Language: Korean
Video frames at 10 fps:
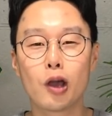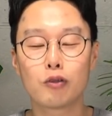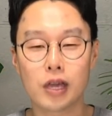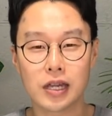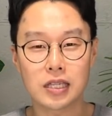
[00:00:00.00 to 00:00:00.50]

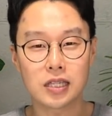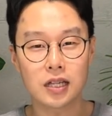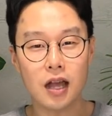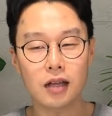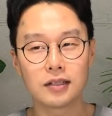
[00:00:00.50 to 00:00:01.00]
라고
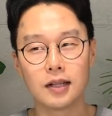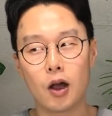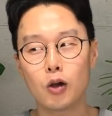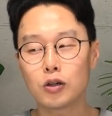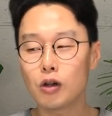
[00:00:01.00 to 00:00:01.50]
얘기했으니까
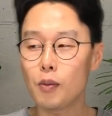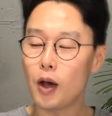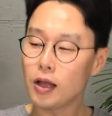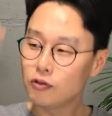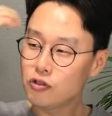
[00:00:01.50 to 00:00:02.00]
그거
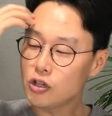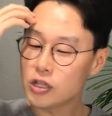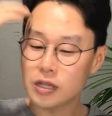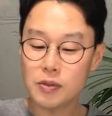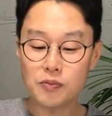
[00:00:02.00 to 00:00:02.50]
뭐 한
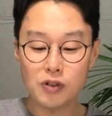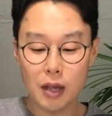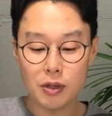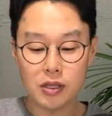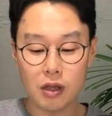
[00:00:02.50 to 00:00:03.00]
운전은 30분
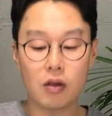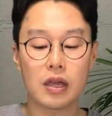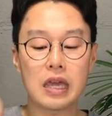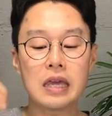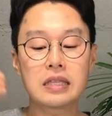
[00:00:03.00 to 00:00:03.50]
가면
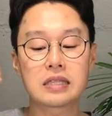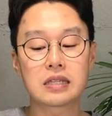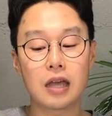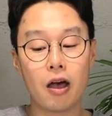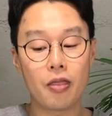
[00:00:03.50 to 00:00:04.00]
돼요.
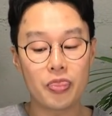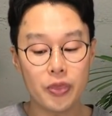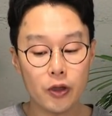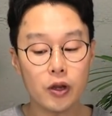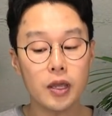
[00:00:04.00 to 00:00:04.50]
It's a
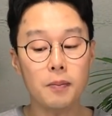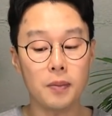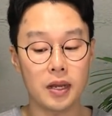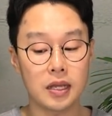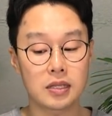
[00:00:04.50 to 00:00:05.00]
30
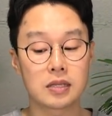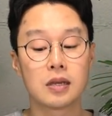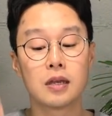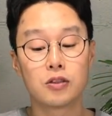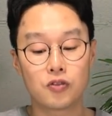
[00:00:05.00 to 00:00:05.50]
minute
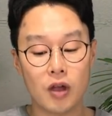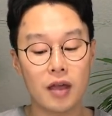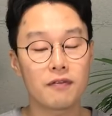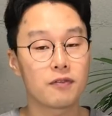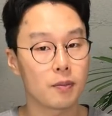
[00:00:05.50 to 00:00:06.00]

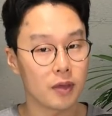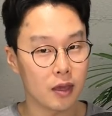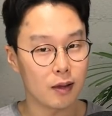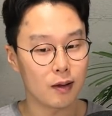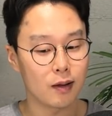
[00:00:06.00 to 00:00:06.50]
drive from
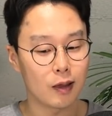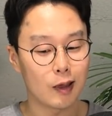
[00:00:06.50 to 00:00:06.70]
here.